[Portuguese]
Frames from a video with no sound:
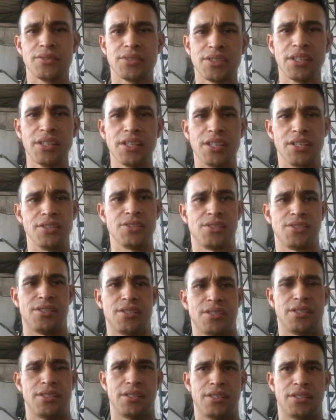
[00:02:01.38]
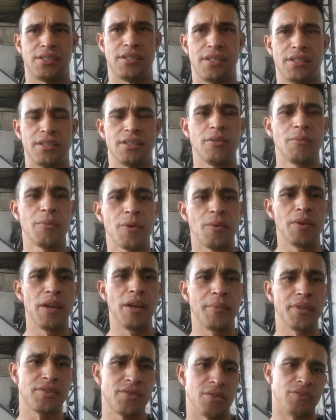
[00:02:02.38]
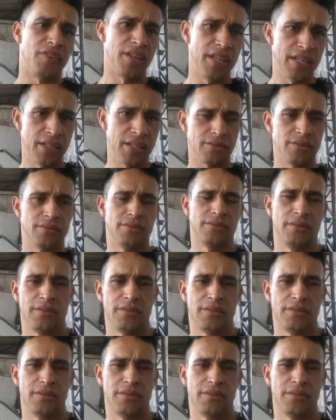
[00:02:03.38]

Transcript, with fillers: o seguinte: deu um problema no seu veículo,